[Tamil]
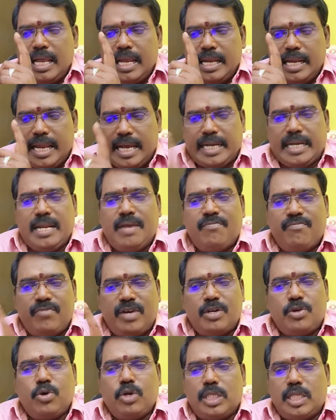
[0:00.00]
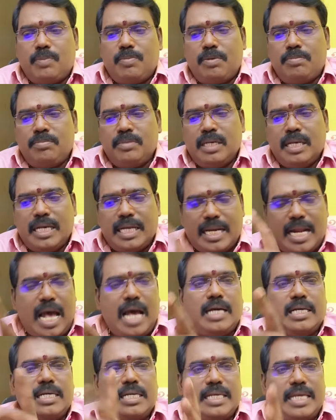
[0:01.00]
லக்னம் வர்க்கோத்தமம்
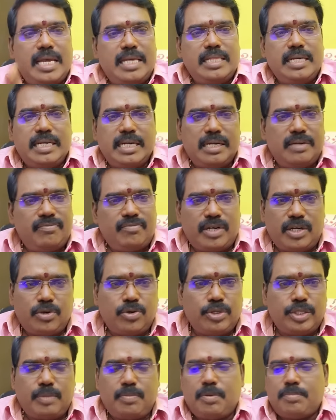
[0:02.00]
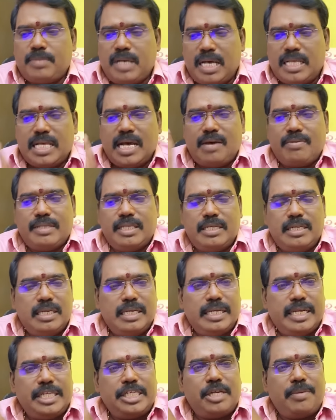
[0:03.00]
ராகு கேதுக்களும் வர்க்கோத்தமம் அதாவது
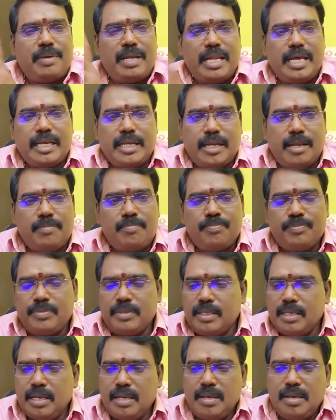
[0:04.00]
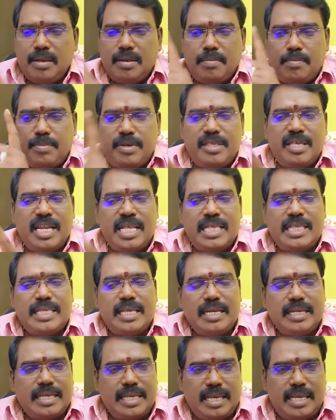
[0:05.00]
ரிஷப லக்னம்
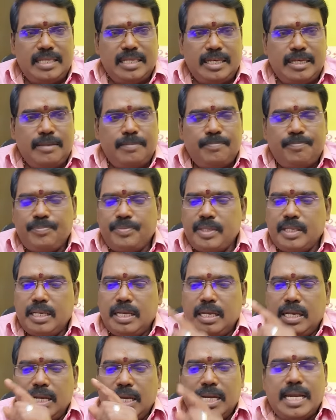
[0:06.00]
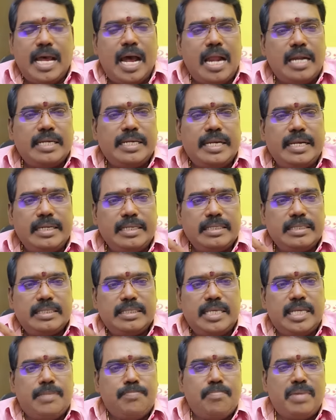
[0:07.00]
மிதனத்தில் கேது நான்கில்
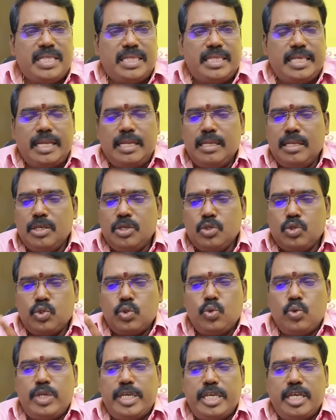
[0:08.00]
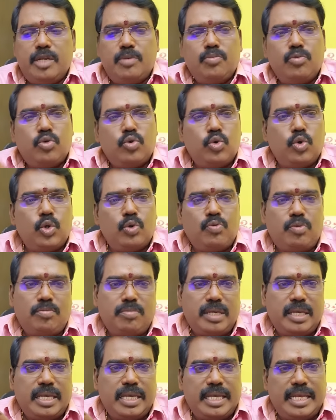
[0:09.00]
சிம்மத்தில் சூரியனும் குருவும்
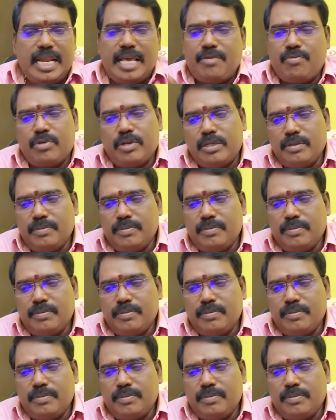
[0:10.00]
இணைவு